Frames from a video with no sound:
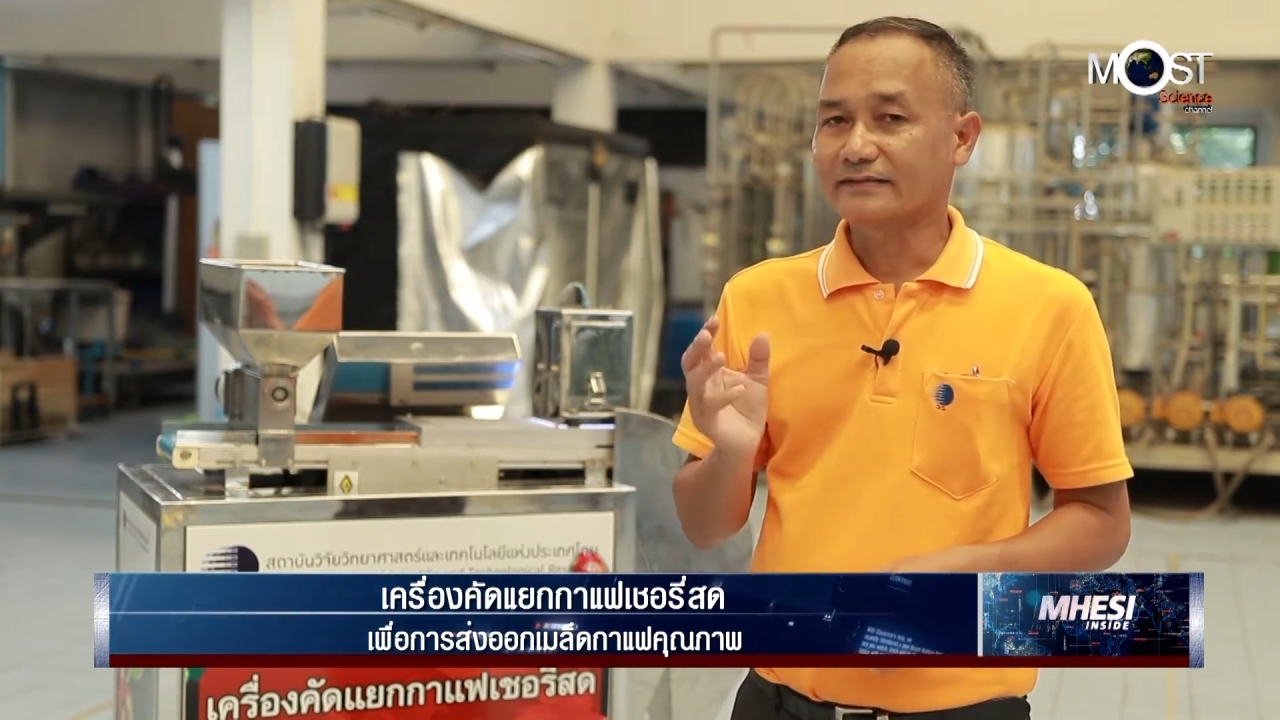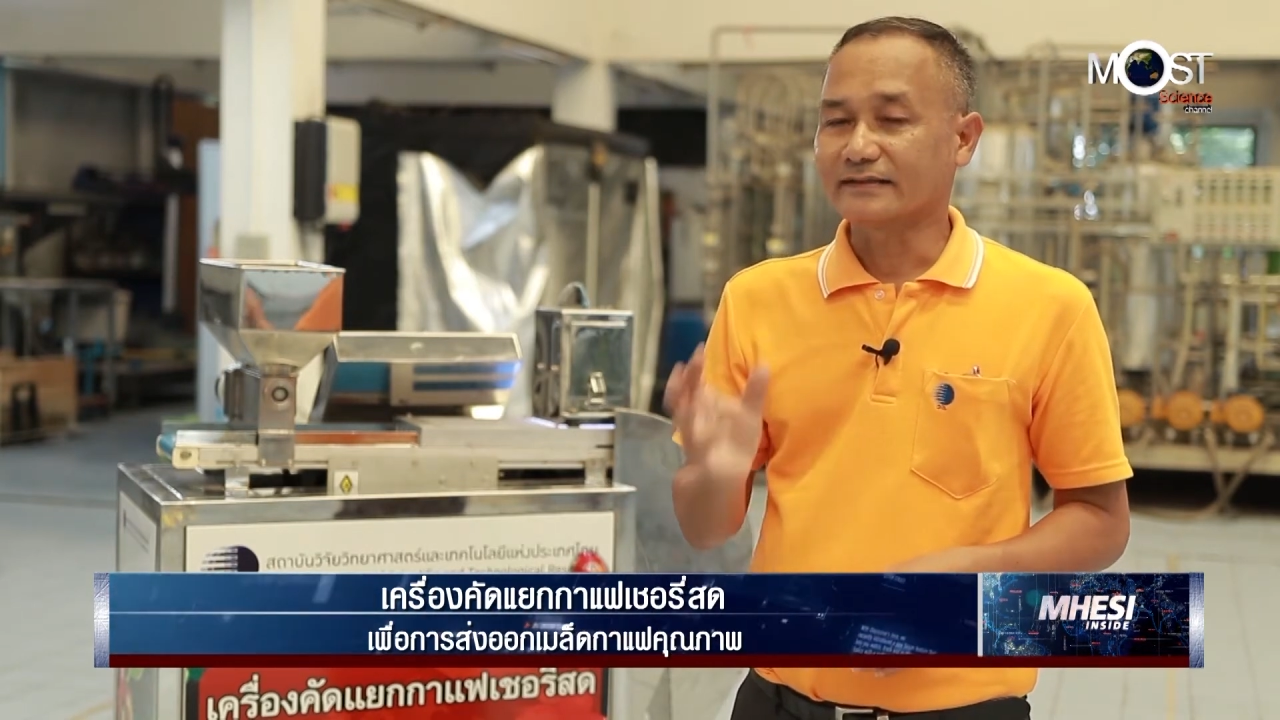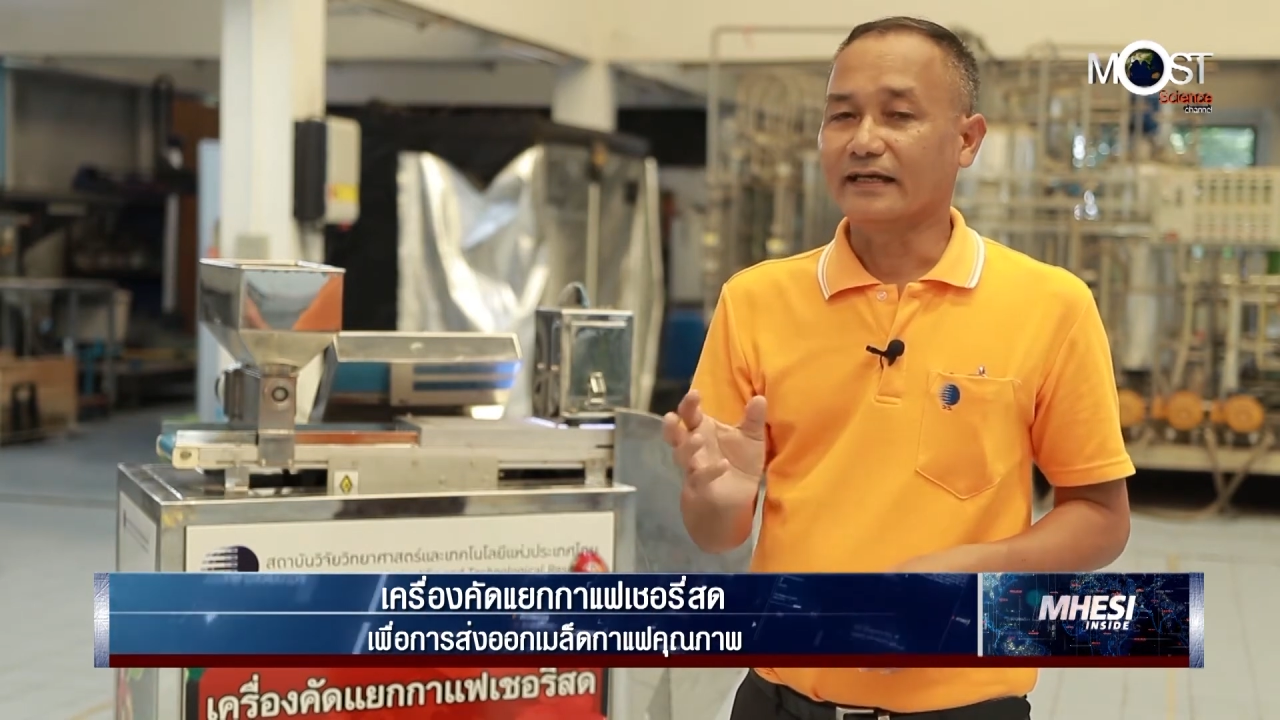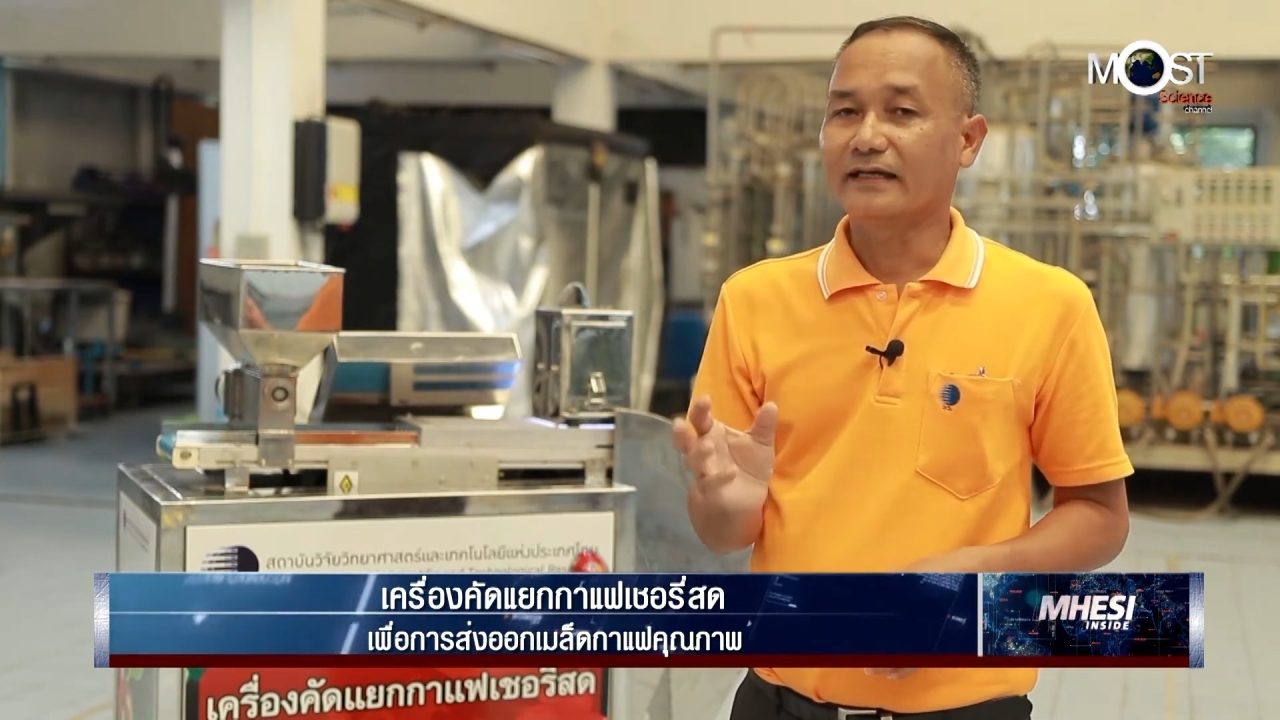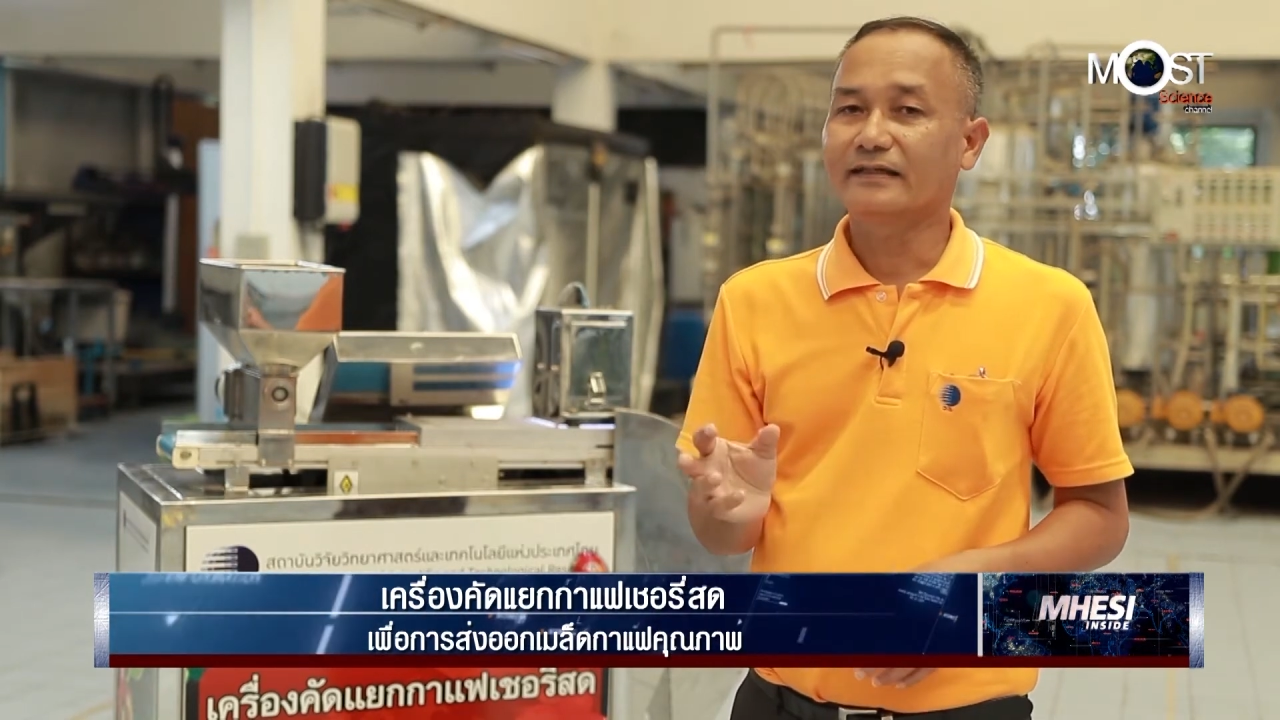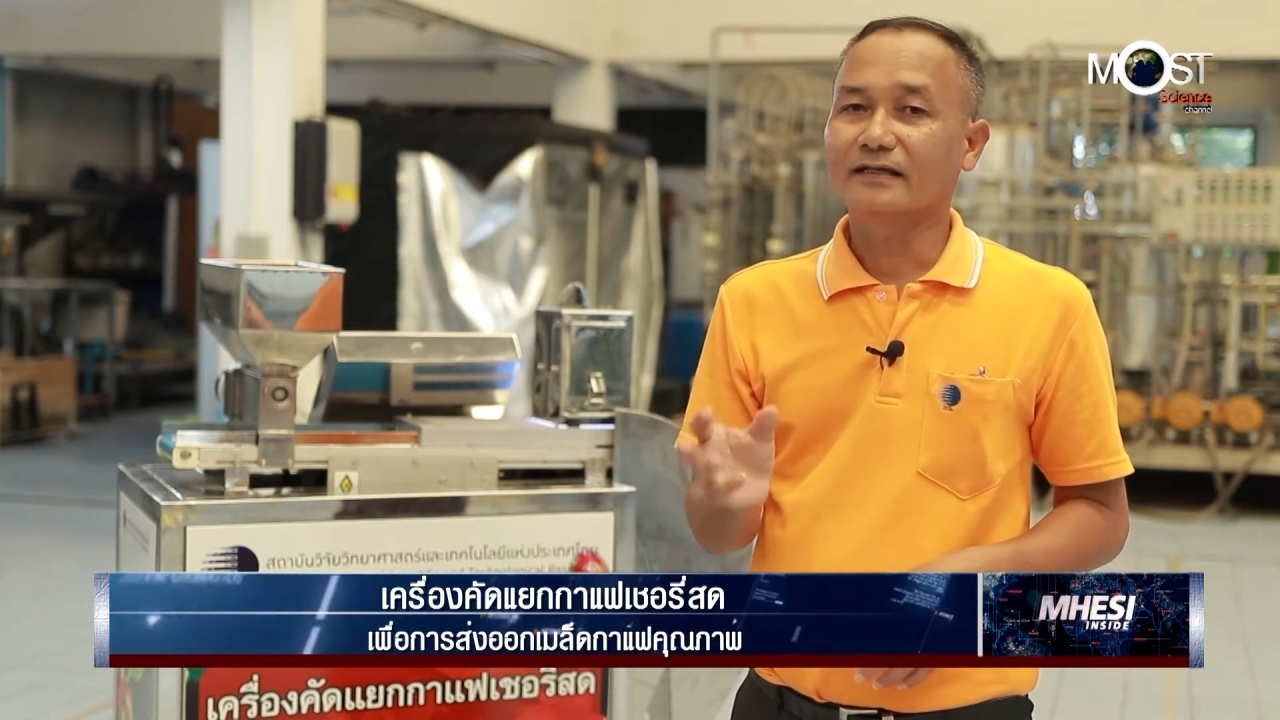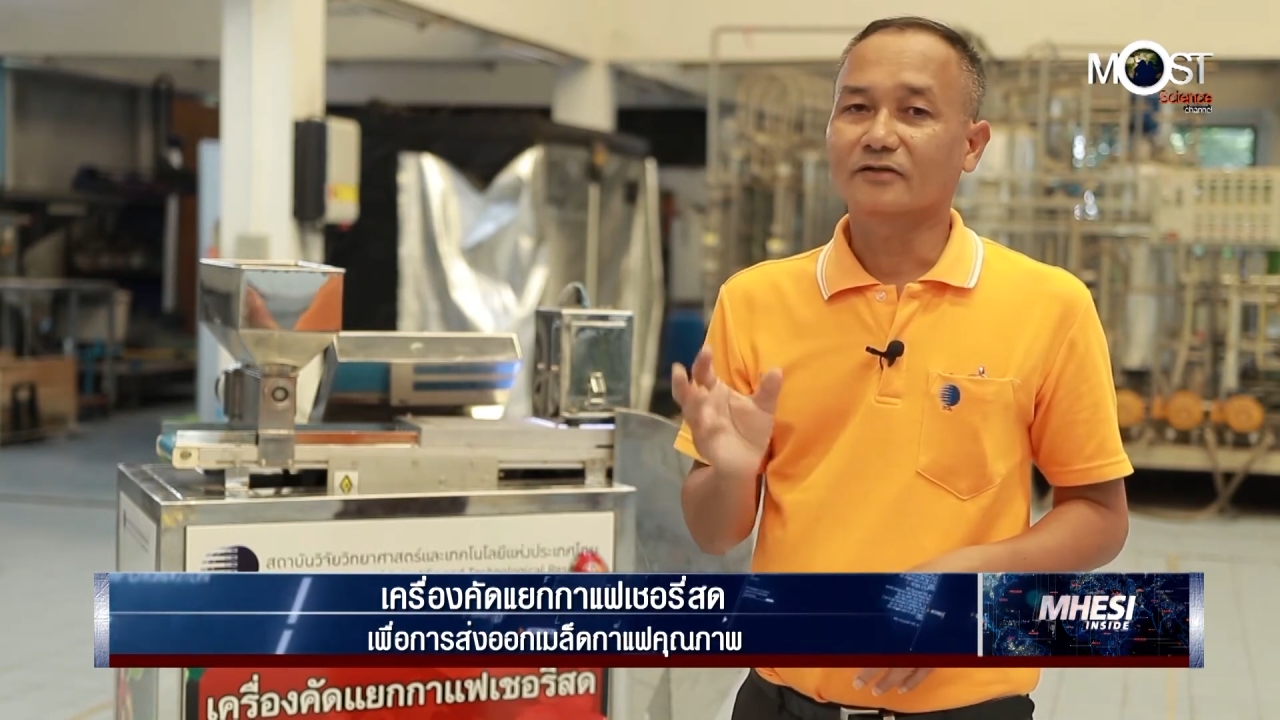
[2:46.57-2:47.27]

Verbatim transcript: สีที่